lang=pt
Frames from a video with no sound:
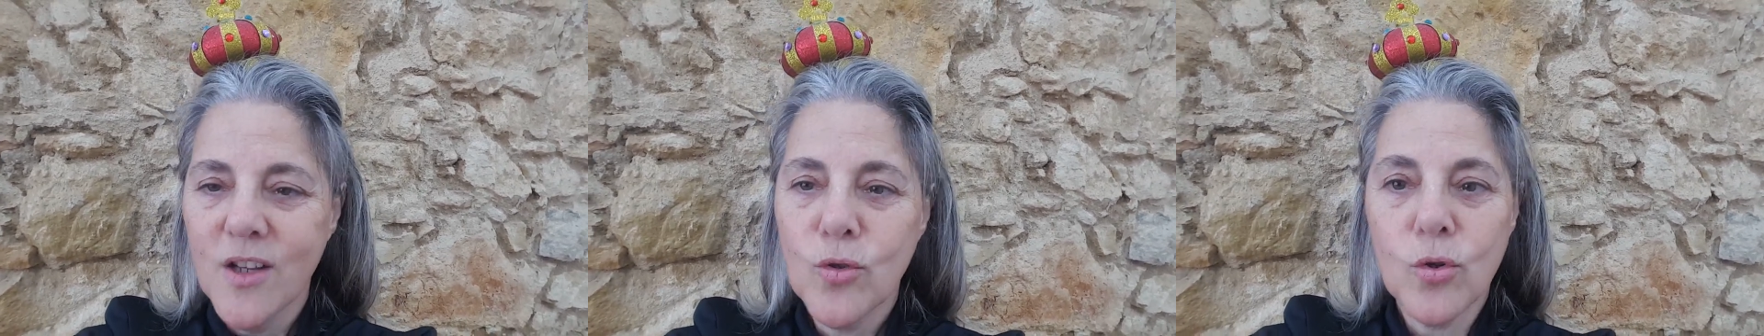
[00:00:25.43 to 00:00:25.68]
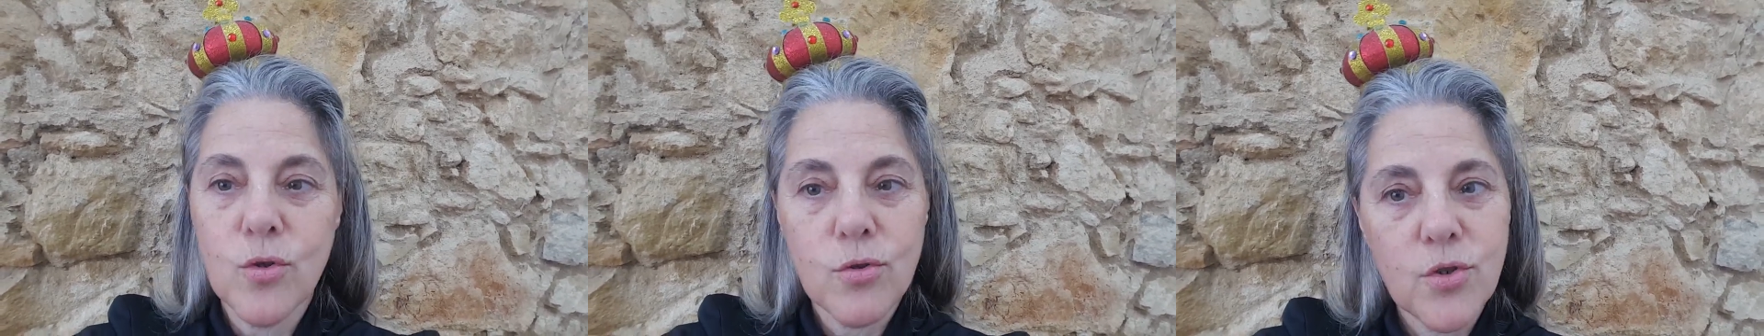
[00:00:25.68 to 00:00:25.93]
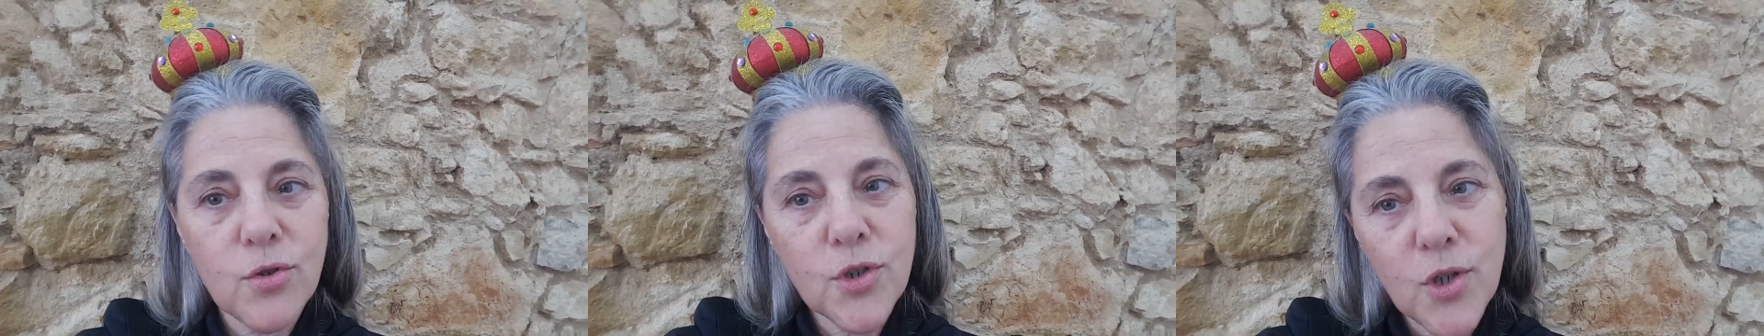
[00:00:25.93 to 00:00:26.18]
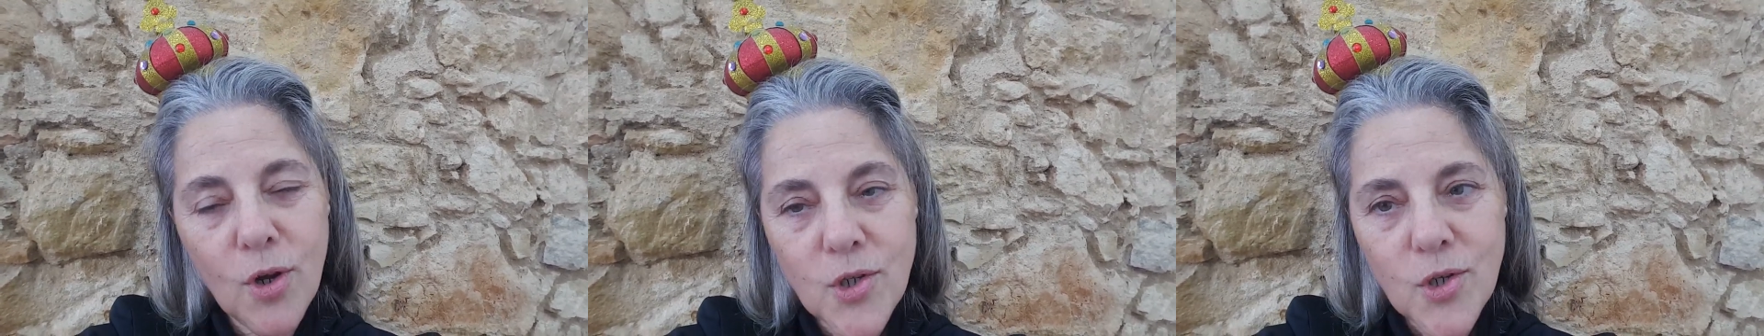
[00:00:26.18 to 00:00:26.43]
Todos os
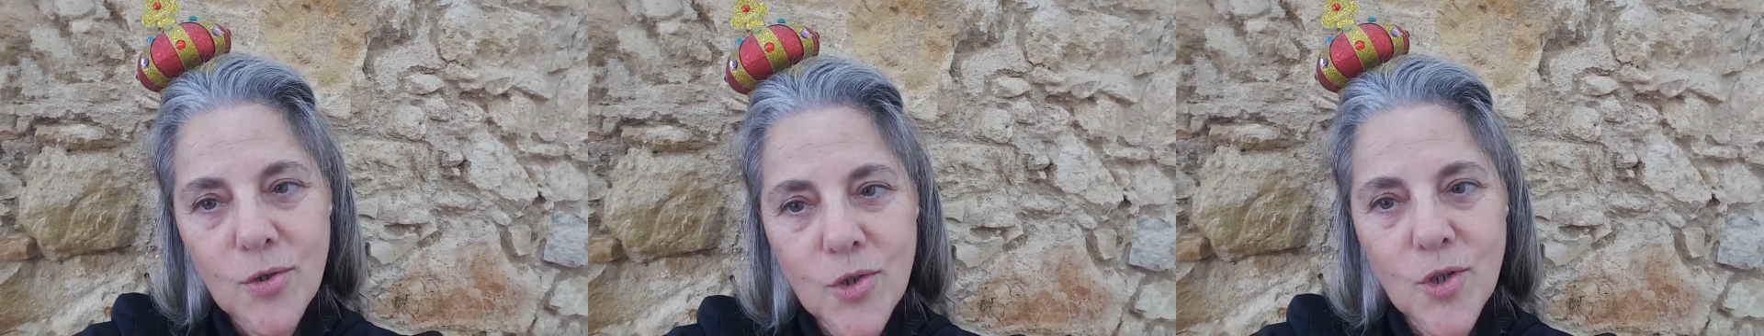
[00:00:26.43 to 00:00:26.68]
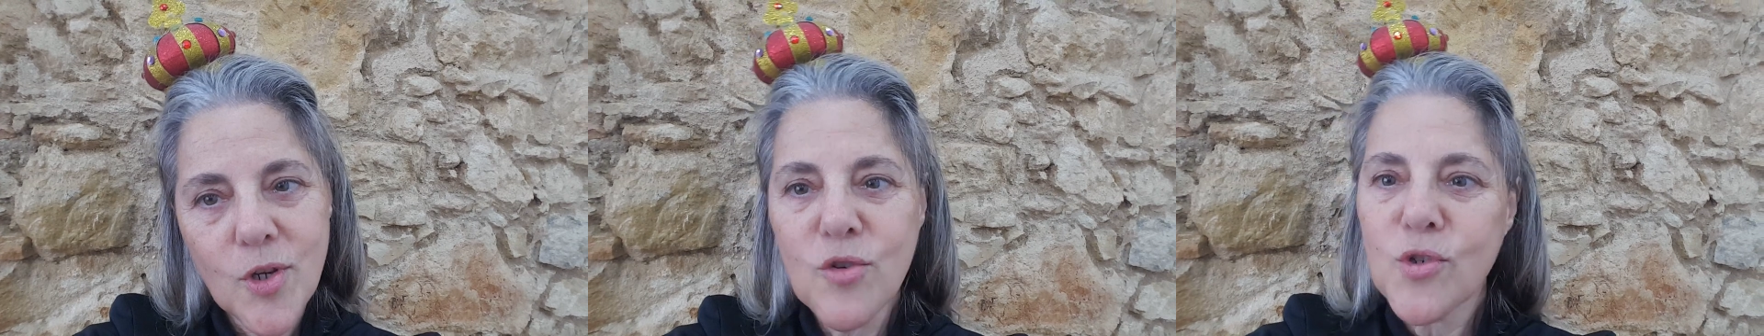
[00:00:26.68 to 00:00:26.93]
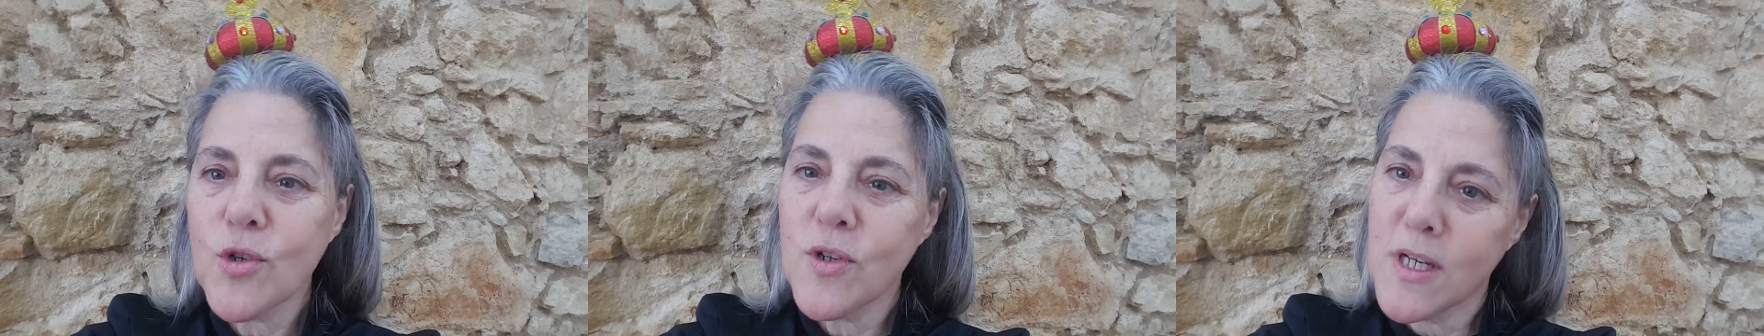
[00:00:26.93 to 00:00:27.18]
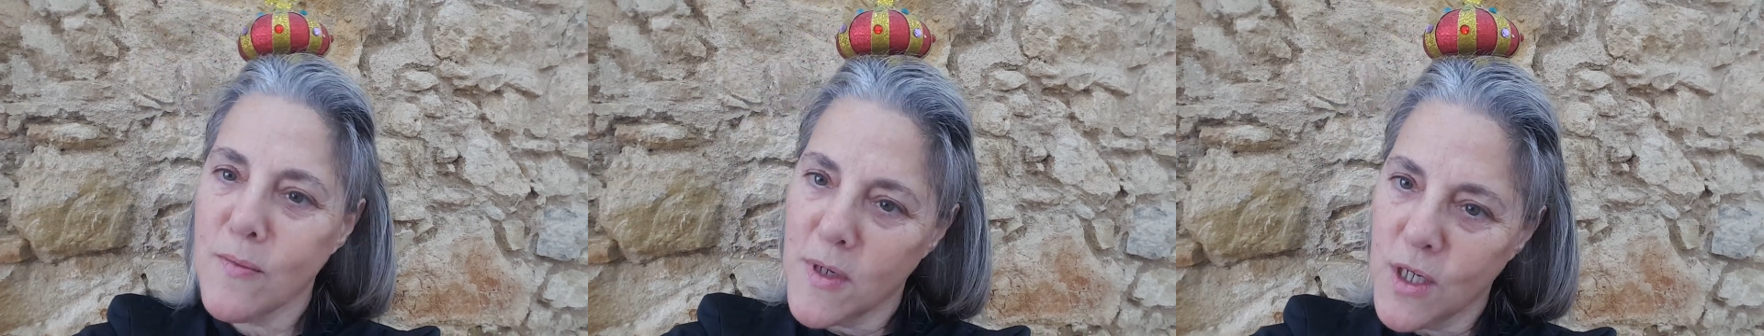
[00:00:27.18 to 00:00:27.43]
seus sócios e os
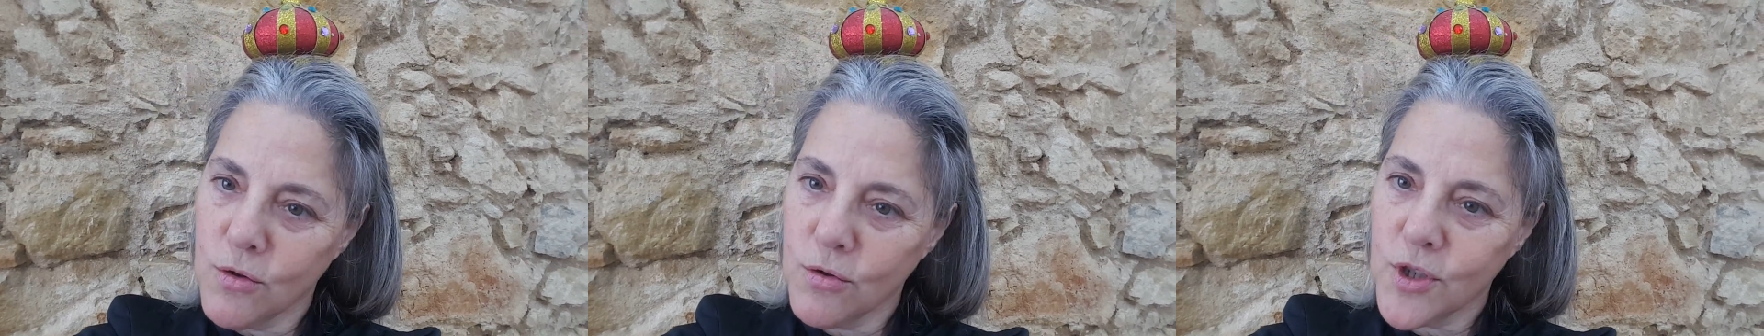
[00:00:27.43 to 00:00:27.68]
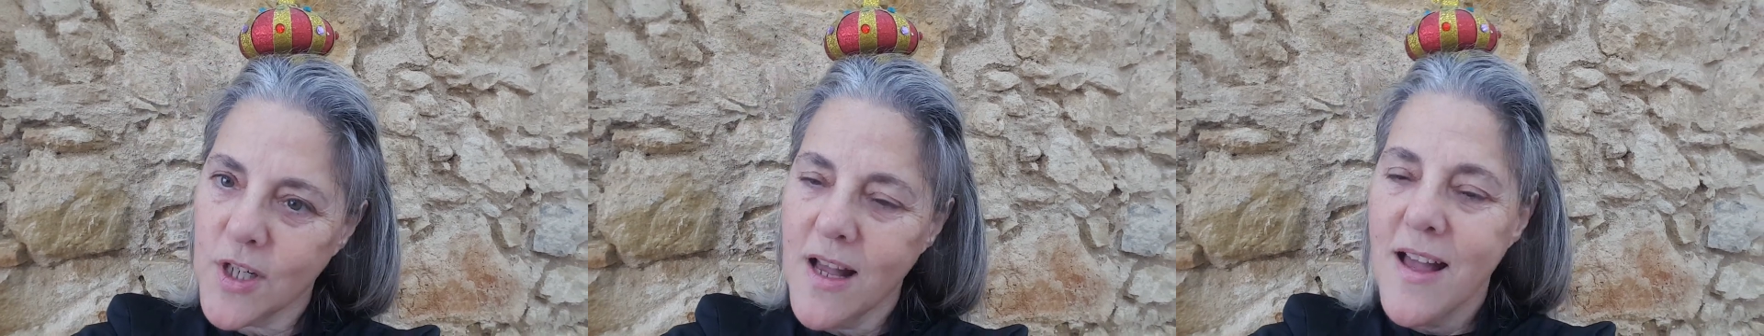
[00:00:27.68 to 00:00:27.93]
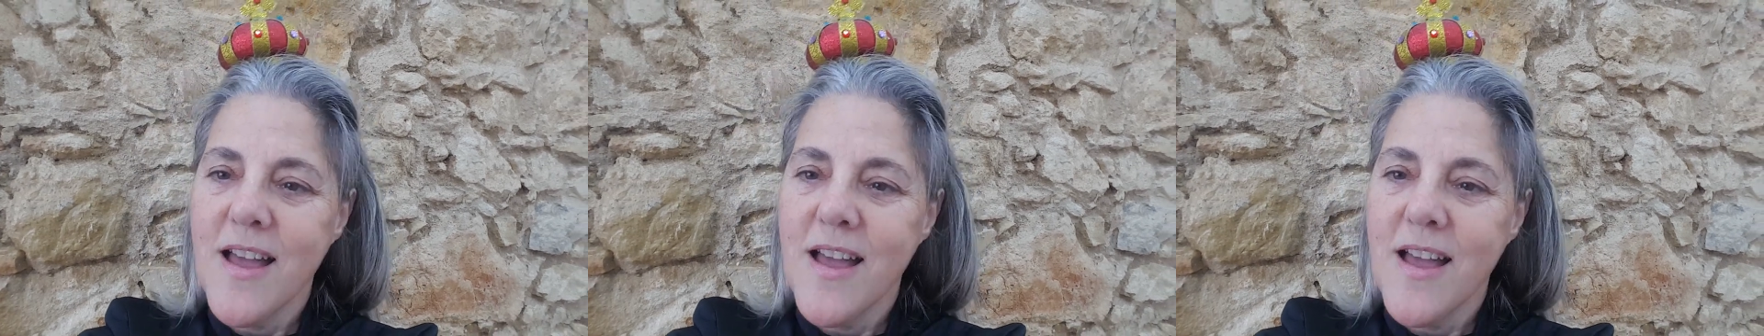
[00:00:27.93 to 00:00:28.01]
seus amigos